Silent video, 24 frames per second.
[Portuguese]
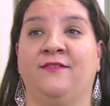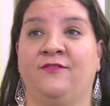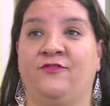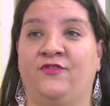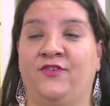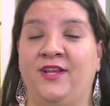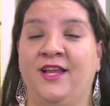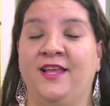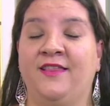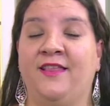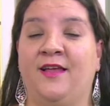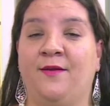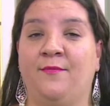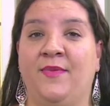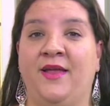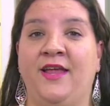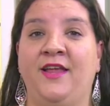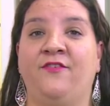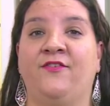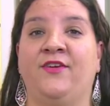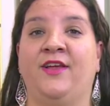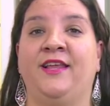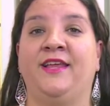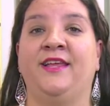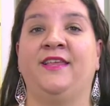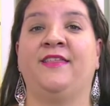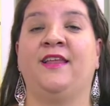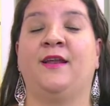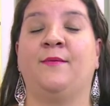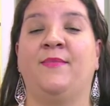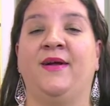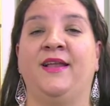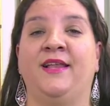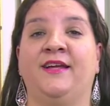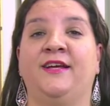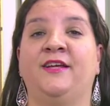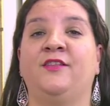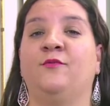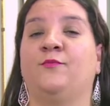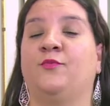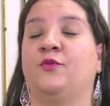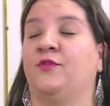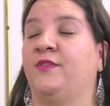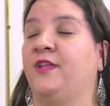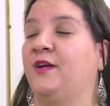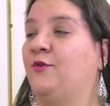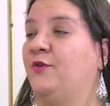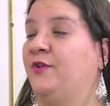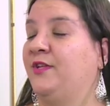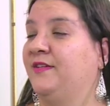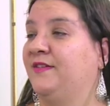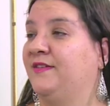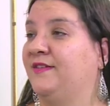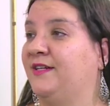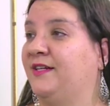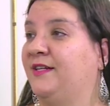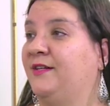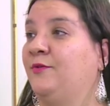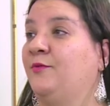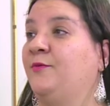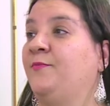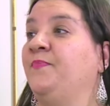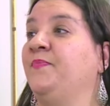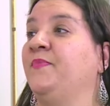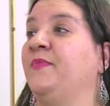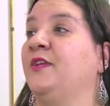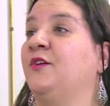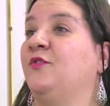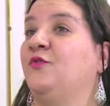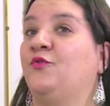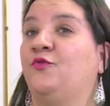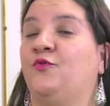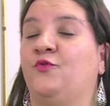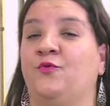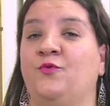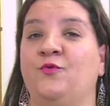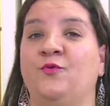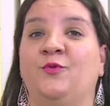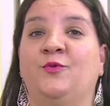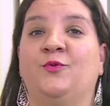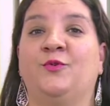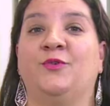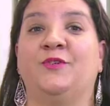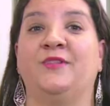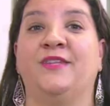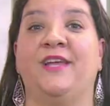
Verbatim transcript: diretamente ali trabalhando, protagonizando, juntos,